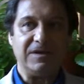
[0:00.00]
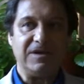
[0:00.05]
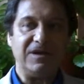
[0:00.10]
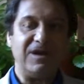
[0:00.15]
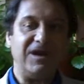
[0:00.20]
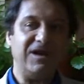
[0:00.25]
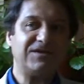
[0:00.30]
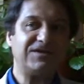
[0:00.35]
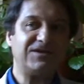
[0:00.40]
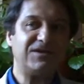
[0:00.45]

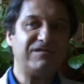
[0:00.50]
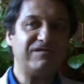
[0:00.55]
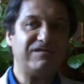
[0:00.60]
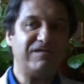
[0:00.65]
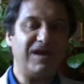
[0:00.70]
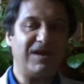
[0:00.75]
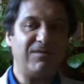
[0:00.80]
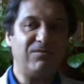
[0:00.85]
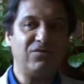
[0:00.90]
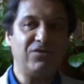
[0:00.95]
Et la sève
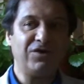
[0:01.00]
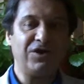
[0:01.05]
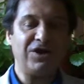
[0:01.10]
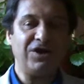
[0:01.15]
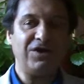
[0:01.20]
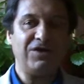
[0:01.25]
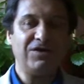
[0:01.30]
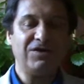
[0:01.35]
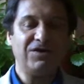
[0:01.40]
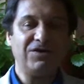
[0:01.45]

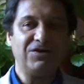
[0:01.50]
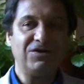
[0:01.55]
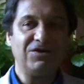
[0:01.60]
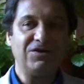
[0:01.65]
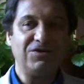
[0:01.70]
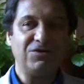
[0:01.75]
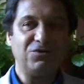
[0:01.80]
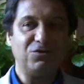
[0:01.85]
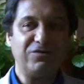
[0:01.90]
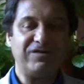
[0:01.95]
élaborée
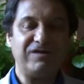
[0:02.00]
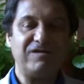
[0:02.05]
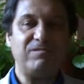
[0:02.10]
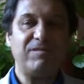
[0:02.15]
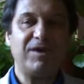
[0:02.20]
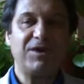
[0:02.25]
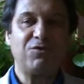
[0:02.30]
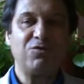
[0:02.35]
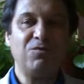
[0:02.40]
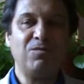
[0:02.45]
ne fait
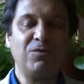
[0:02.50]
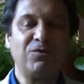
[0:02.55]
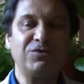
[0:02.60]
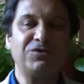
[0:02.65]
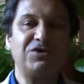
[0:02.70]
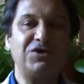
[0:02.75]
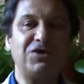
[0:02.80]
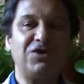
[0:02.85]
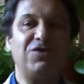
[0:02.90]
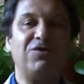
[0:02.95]
pas que
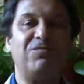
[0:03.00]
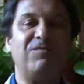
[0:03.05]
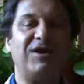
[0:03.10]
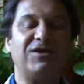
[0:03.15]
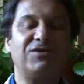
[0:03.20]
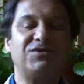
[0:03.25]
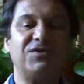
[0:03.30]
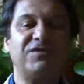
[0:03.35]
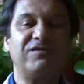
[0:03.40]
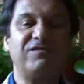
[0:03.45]
monter comme
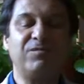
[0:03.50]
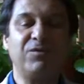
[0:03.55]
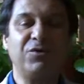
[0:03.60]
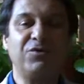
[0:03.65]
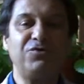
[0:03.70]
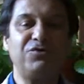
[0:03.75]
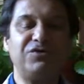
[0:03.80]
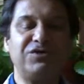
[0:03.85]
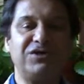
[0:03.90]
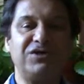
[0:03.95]
la sève
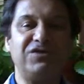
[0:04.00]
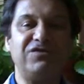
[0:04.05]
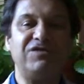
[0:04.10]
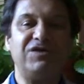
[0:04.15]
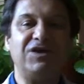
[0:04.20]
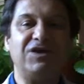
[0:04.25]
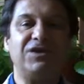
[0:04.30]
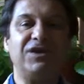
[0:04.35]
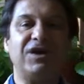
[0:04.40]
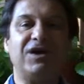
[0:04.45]
brute qui
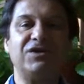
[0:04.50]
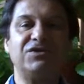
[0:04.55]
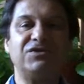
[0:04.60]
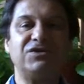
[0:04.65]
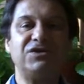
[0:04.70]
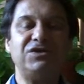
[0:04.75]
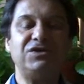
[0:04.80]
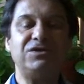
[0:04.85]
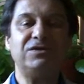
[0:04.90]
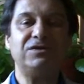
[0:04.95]
vient des
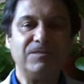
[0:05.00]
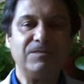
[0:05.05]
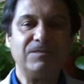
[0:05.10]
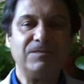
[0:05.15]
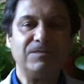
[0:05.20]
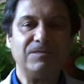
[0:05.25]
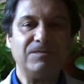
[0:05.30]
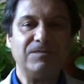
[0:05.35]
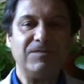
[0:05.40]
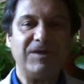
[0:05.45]
racines,
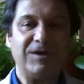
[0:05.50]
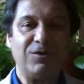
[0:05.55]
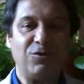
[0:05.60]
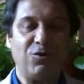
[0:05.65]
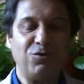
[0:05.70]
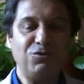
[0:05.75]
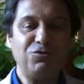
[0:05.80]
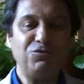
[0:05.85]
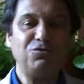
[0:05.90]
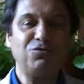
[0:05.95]
elle
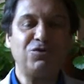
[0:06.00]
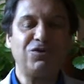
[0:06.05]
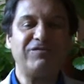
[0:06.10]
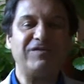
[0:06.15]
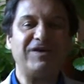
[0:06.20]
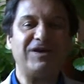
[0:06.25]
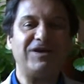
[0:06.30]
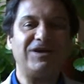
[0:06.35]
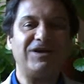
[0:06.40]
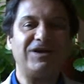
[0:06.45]

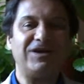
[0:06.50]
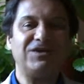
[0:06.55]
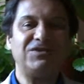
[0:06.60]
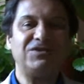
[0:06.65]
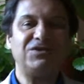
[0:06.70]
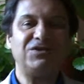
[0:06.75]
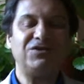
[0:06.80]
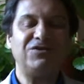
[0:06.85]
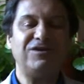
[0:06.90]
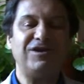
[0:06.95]
retourne vers les
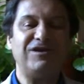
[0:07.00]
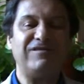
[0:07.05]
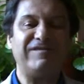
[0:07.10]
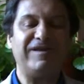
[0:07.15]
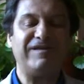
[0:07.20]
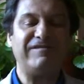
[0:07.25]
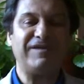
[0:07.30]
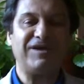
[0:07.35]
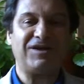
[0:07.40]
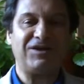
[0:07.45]
racines, elle
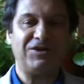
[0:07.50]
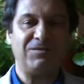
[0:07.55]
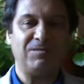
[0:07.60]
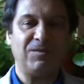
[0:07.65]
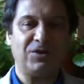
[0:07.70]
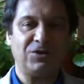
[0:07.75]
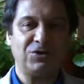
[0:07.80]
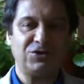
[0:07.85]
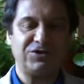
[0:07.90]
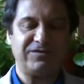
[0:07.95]
va vers les
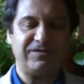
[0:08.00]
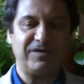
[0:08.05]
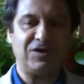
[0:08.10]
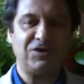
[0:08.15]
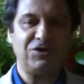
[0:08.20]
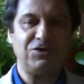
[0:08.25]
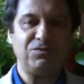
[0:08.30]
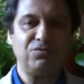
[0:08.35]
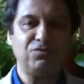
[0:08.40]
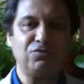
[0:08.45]
branches,
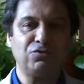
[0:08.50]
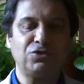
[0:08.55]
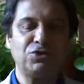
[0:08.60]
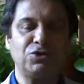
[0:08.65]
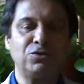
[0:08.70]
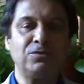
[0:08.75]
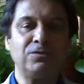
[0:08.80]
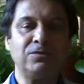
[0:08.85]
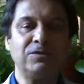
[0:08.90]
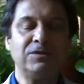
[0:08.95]
vers les
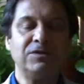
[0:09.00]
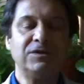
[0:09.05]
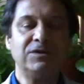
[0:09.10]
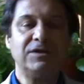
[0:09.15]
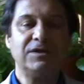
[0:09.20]
bourgeons,